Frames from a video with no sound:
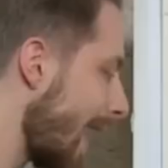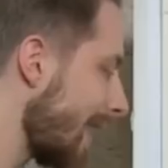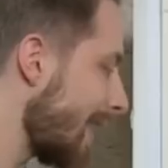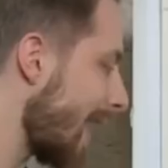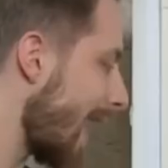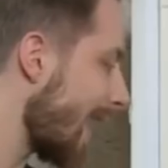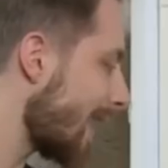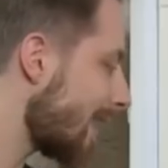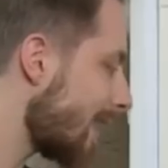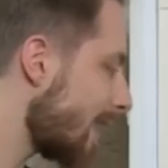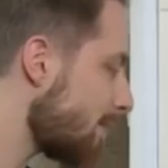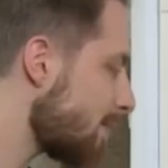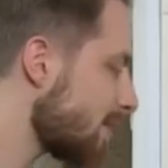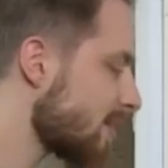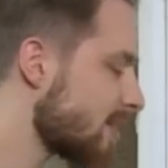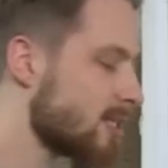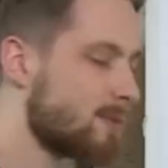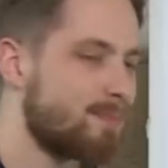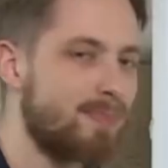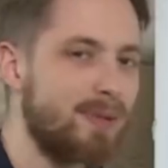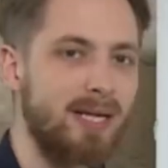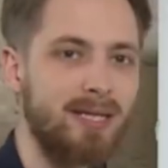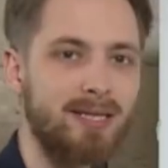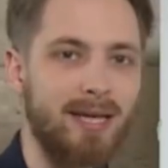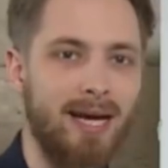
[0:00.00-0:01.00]
ein angebliches
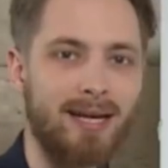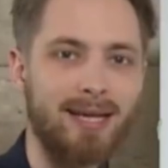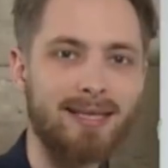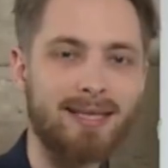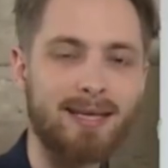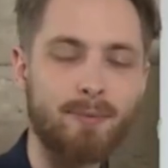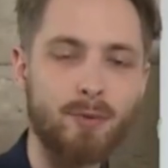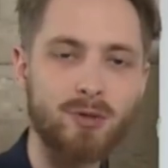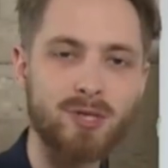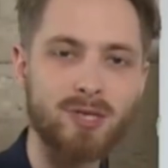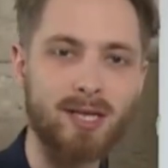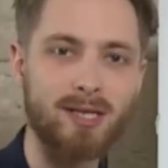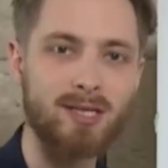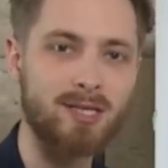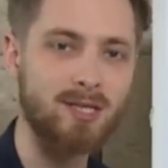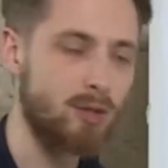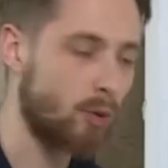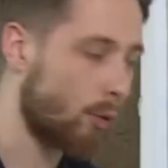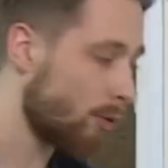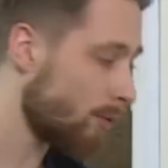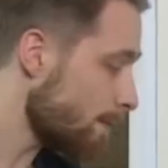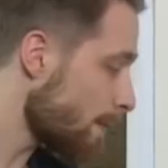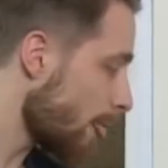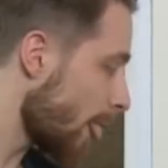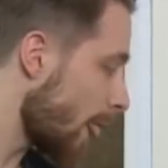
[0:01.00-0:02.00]
Bild einer
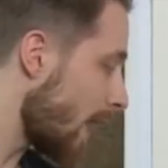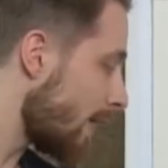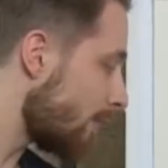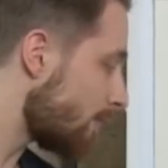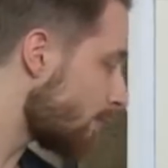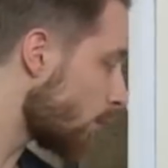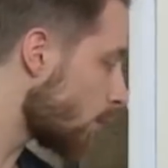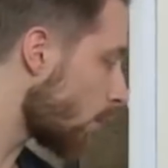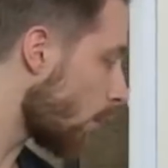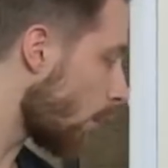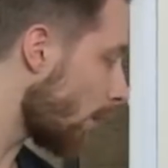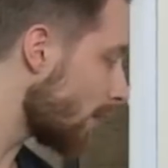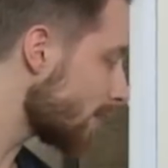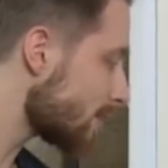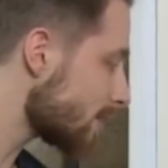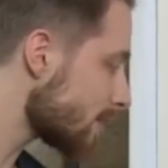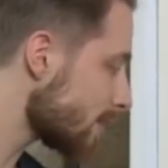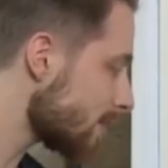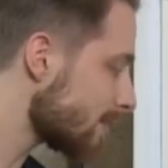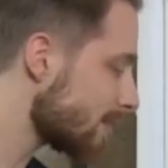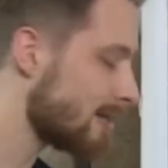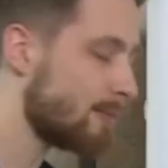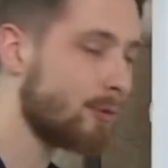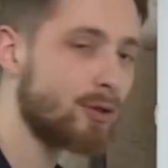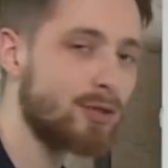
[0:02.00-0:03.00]
Demonstration, wo
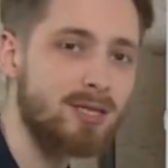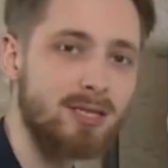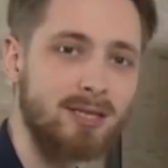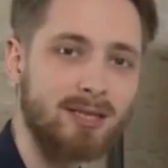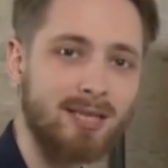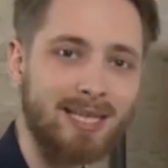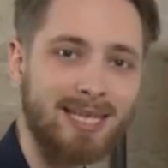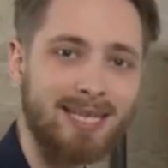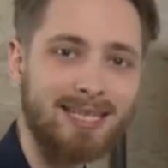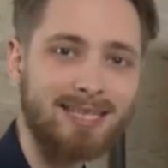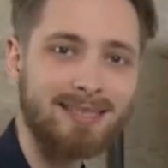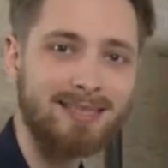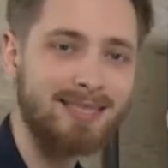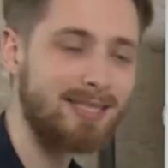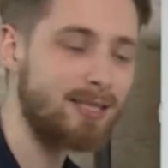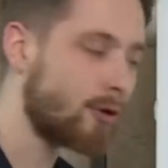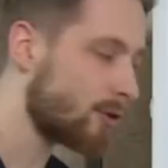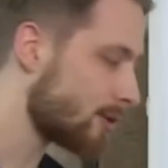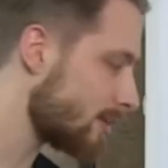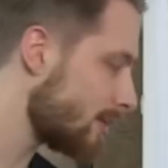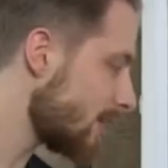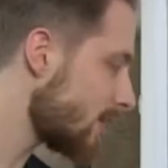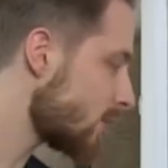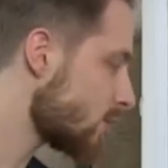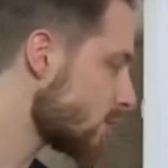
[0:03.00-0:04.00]
Leute demonstrieren, die
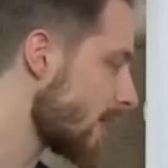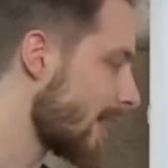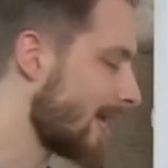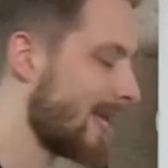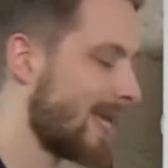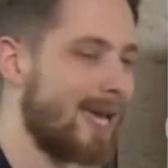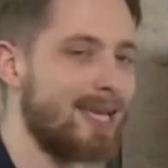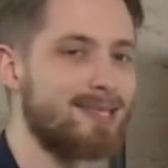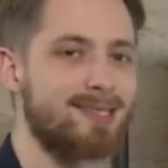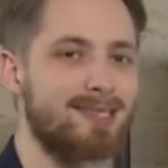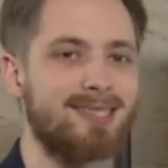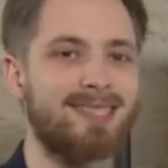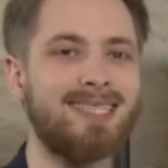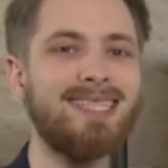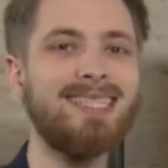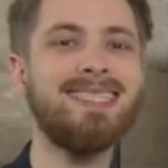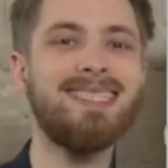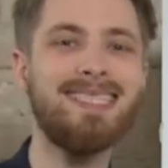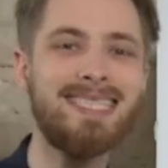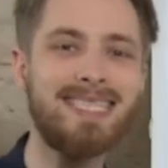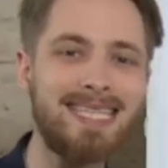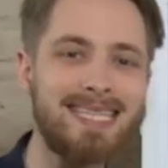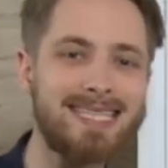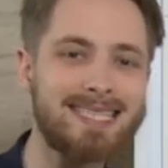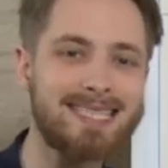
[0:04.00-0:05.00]
dort nicht zu erkennen sind, die
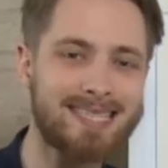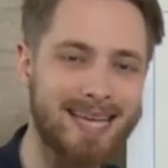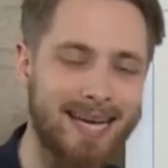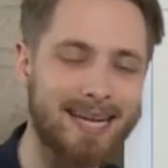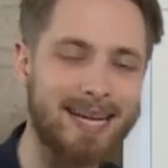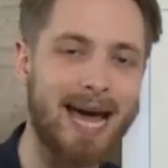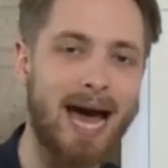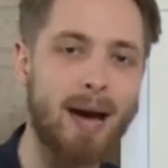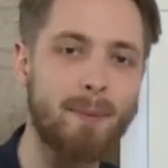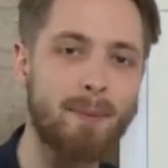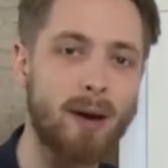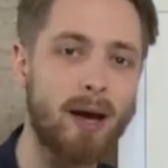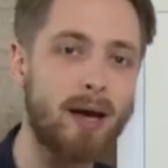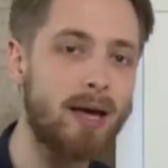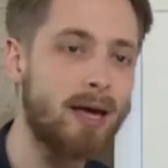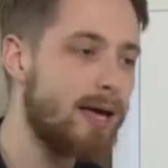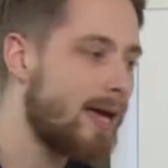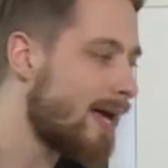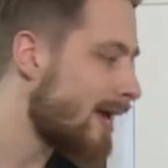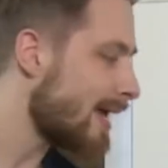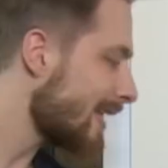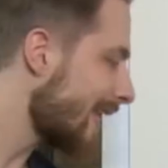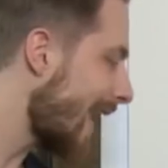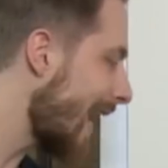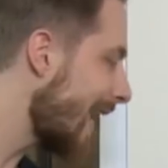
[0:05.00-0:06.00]
die dann aber
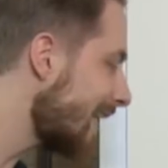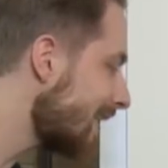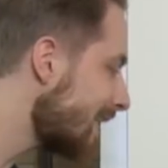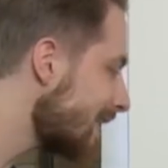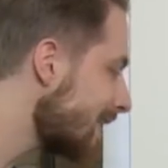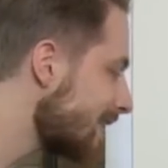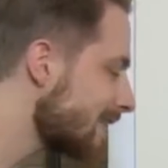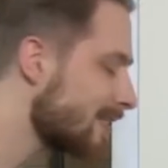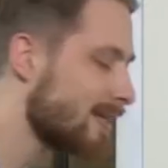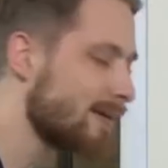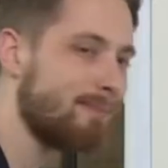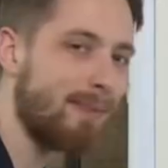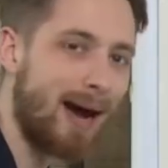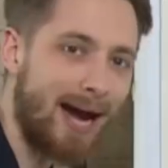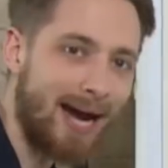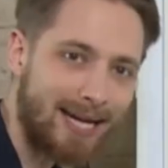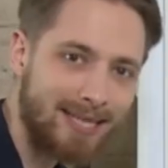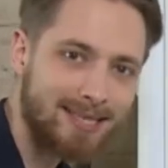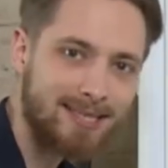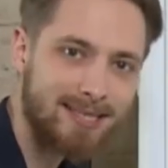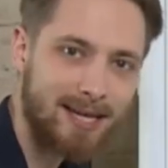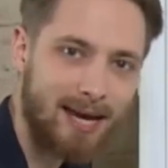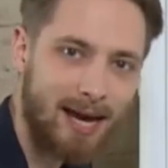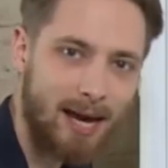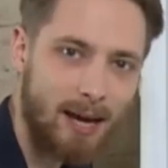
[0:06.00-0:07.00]
kenntlich
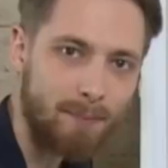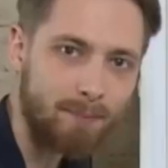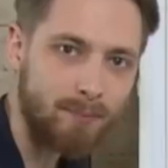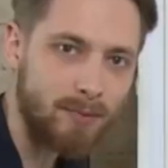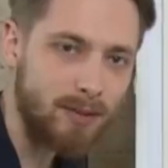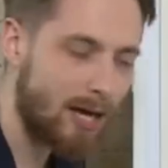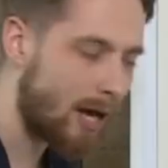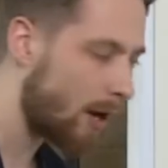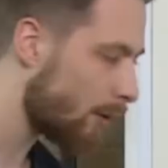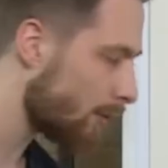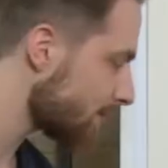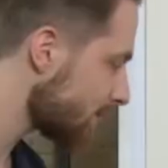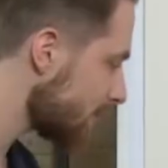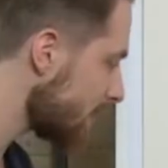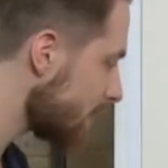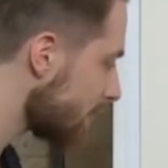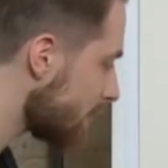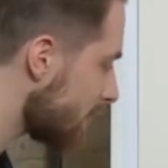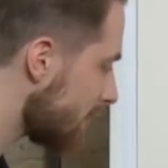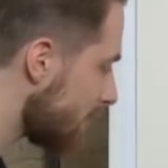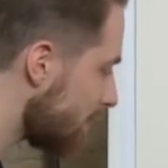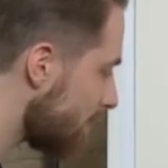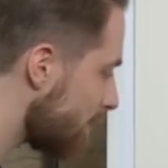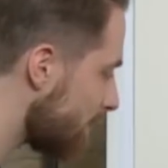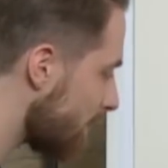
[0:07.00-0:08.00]
gemacht haben, ja, und die,
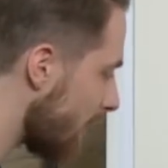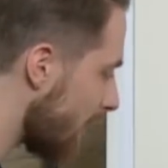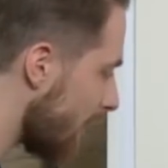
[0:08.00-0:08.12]
die